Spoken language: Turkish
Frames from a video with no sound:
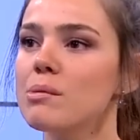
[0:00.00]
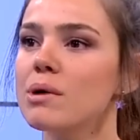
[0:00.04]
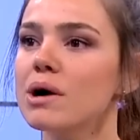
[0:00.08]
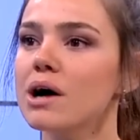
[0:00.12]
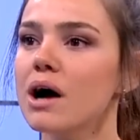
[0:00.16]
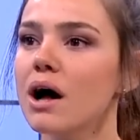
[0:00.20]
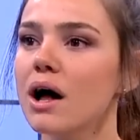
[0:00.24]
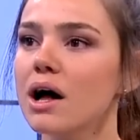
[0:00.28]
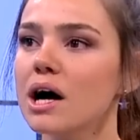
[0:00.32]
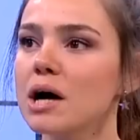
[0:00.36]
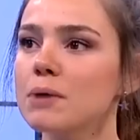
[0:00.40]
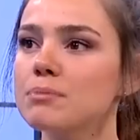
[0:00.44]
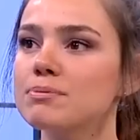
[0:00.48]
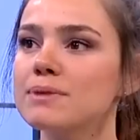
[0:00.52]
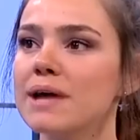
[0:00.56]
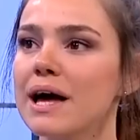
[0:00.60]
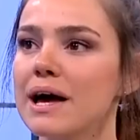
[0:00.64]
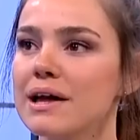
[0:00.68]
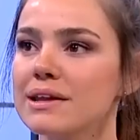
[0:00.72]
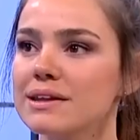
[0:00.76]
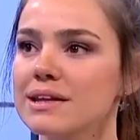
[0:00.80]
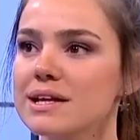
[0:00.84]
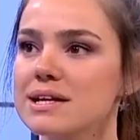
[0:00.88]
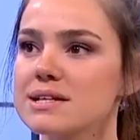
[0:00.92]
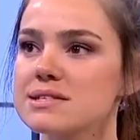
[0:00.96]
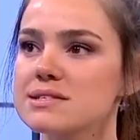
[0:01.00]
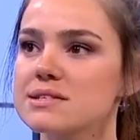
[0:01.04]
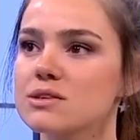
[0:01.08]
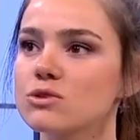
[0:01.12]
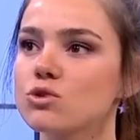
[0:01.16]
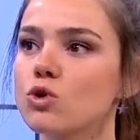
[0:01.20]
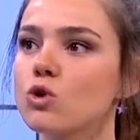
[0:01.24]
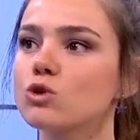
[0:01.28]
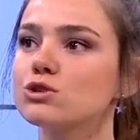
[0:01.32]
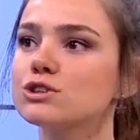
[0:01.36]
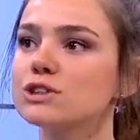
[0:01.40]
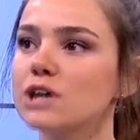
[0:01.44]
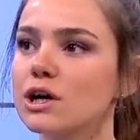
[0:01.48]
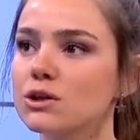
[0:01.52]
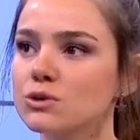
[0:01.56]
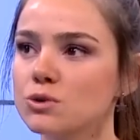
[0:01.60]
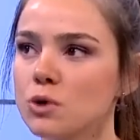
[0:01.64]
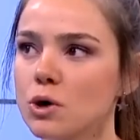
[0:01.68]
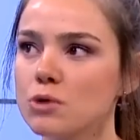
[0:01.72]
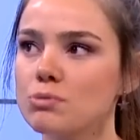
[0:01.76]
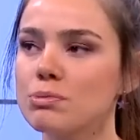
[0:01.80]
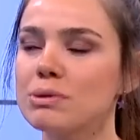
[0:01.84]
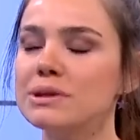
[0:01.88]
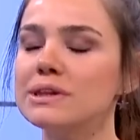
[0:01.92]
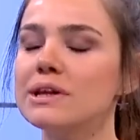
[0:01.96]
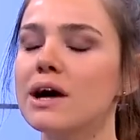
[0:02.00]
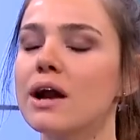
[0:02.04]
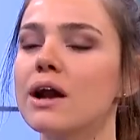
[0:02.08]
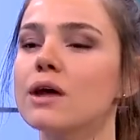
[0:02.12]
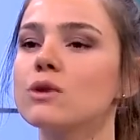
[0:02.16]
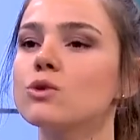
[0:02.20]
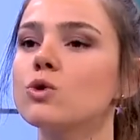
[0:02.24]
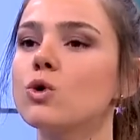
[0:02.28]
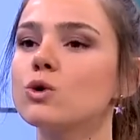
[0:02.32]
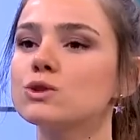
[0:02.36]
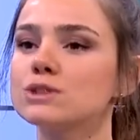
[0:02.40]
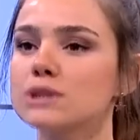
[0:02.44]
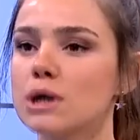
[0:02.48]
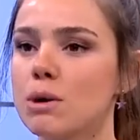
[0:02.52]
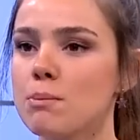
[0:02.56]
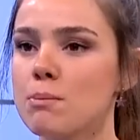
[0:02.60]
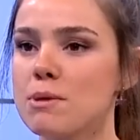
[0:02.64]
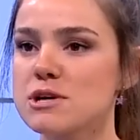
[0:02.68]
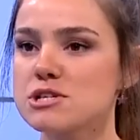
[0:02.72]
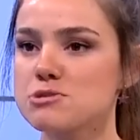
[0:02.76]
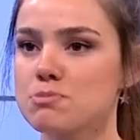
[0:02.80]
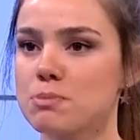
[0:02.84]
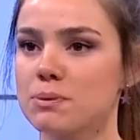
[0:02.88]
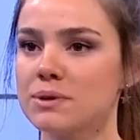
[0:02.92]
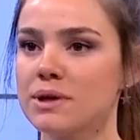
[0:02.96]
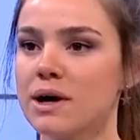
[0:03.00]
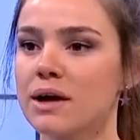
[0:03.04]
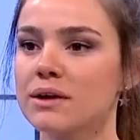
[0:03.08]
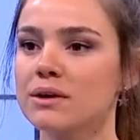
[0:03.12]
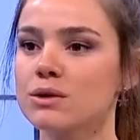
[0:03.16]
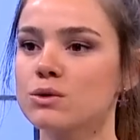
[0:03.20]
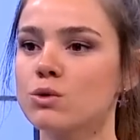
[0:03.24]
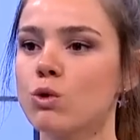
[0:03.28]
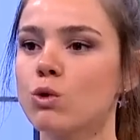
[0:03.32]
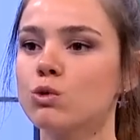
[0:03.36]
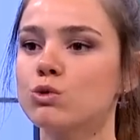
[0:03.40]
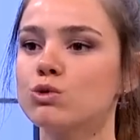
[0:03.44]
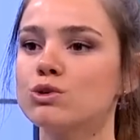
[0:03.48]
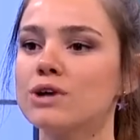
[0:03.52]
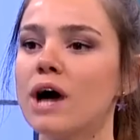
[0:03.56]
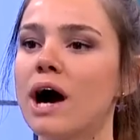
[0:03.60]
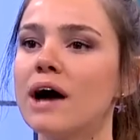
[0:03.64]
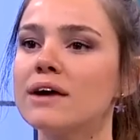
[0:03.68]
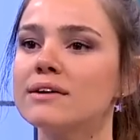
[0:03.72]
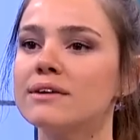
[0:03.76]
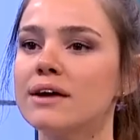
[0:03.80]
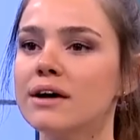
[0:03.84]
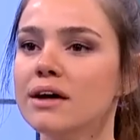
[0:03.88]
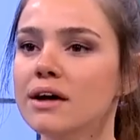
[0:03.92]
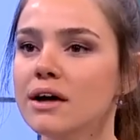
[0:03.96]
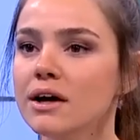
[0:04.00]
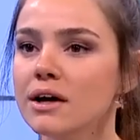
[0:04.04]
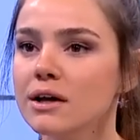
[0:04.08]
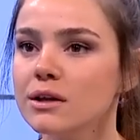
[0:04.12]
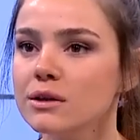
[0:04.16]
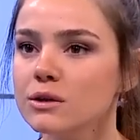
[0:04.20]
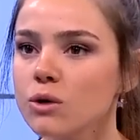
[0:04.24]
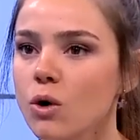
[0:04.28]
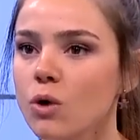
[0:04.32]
Ama kalkıp da endeksin 94 binlerden, 95 binlerden olduğu yerde